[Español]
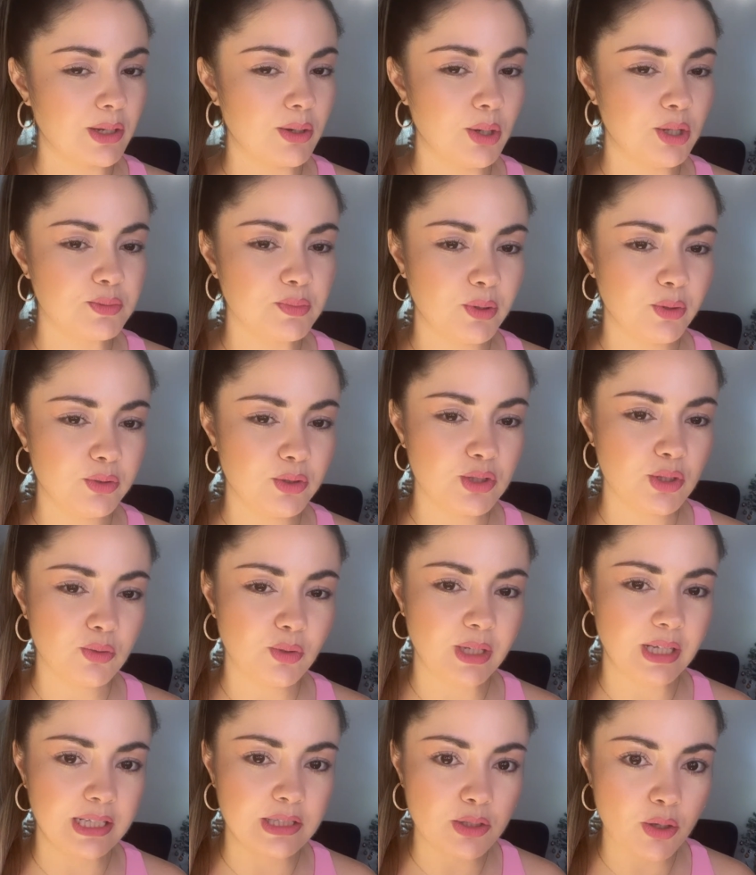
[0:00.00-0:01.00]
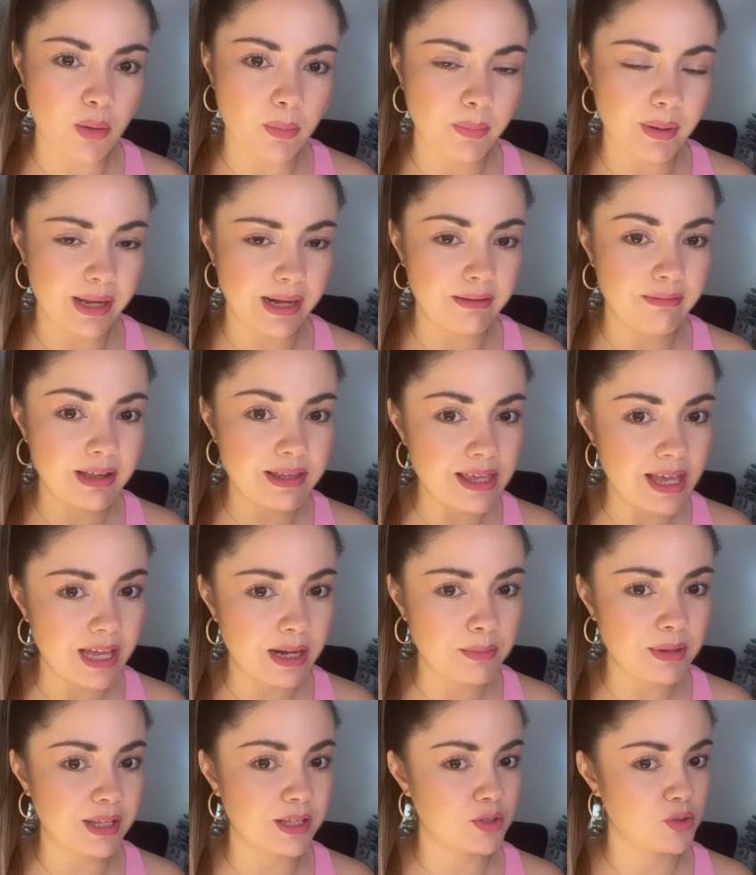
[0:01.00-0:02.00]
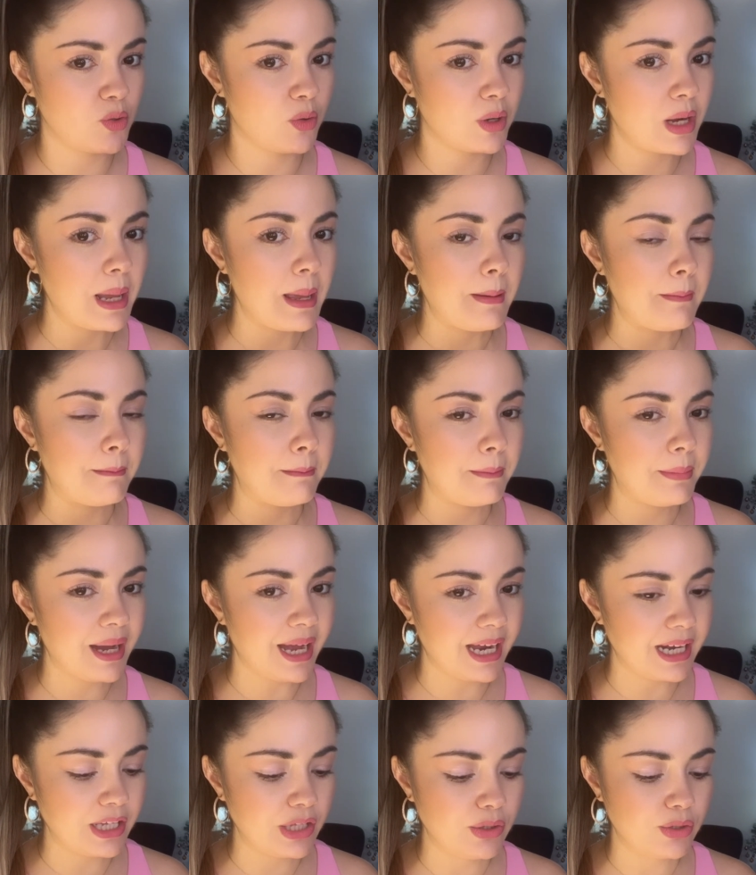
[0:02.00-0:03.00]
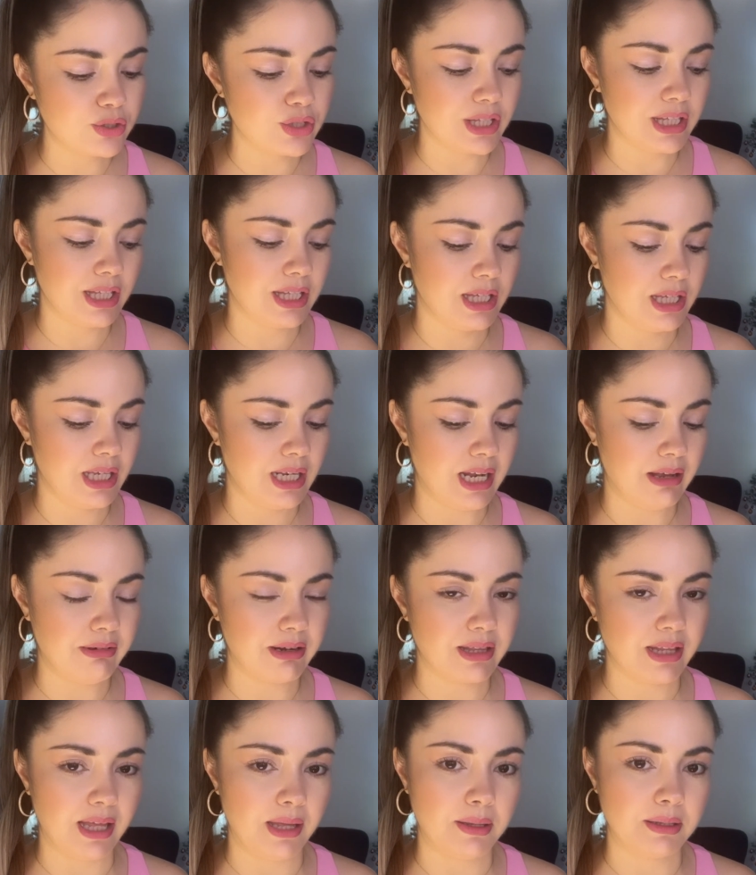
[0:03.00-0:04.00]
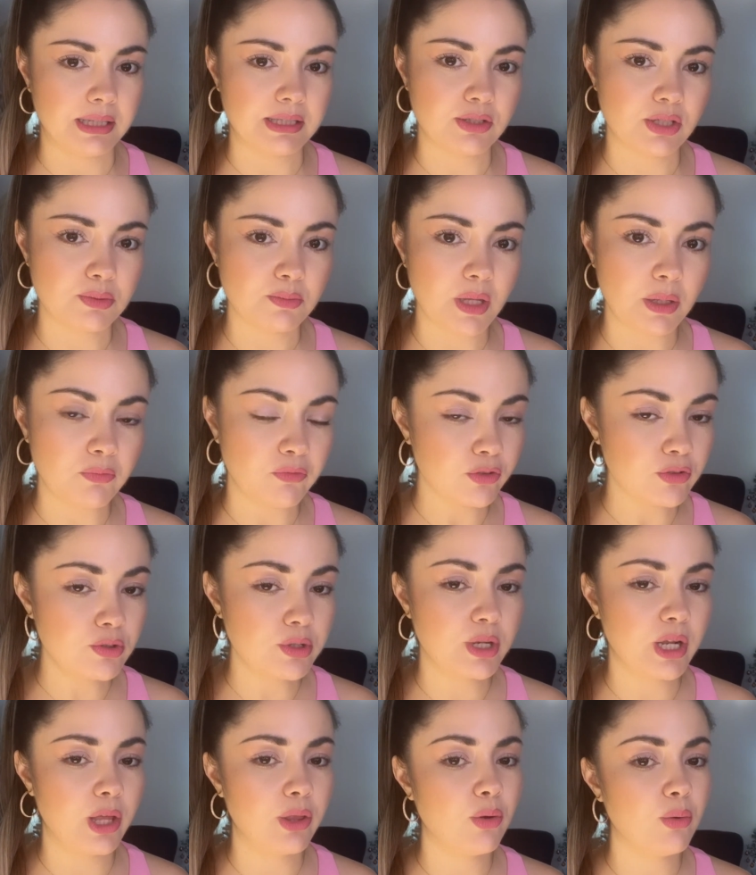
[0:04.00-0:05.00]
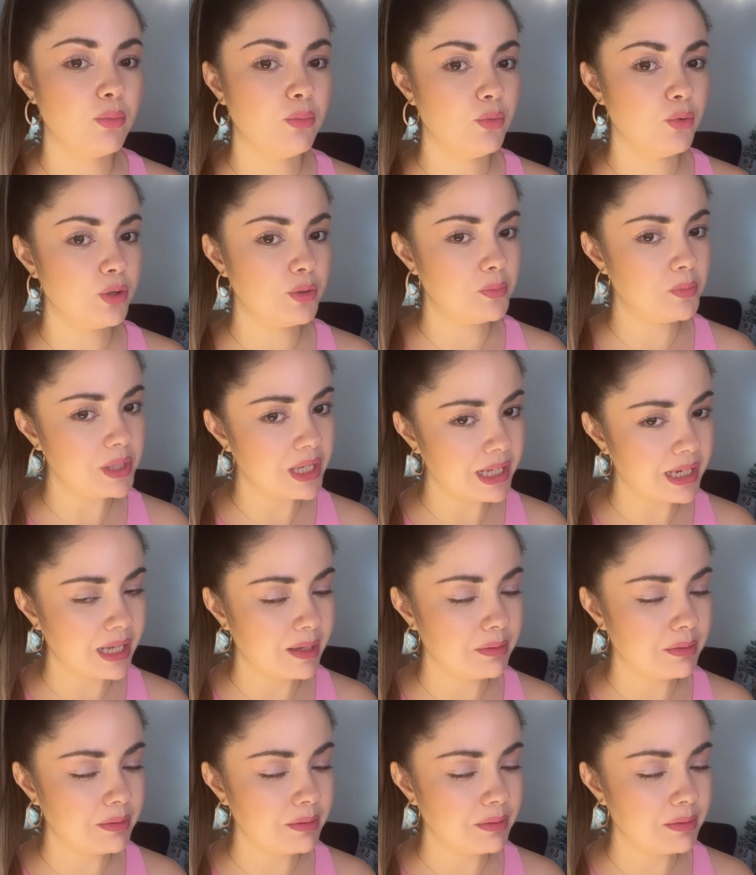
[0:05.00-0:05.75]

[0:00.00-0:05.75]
con los productos que utilizo para bañarme, que son varios y la verdad, estos me han funcionado muy bien.